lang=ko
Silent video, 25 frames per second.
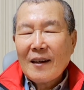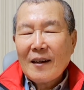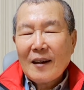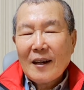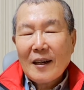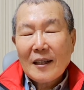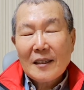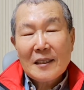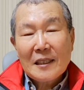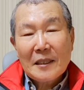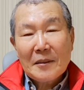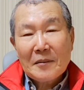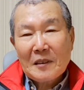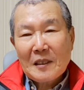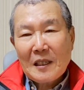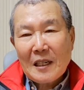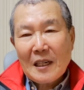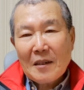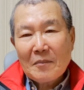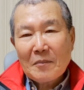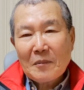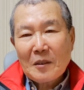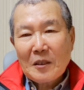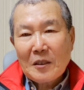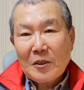어, 그렇게 하면
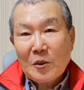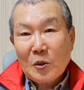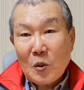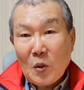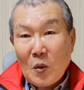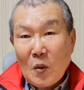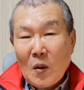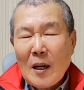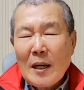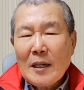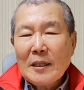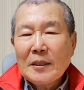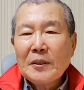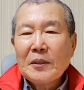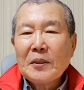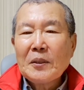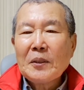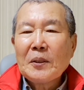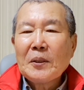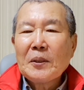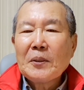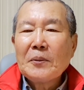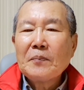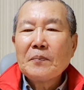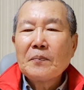사람들이
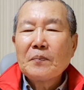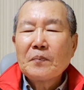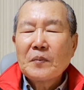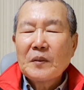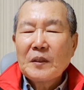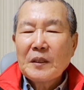좋아하죠.